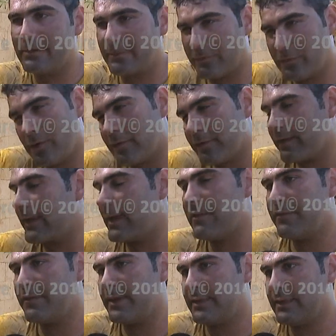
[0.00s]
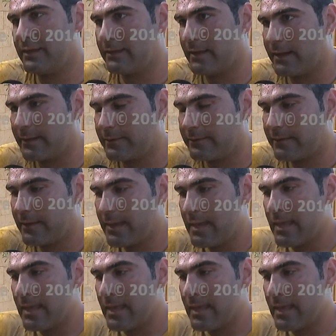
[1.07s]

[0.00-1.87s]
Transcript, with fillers: فوق في كان في كثير ضغط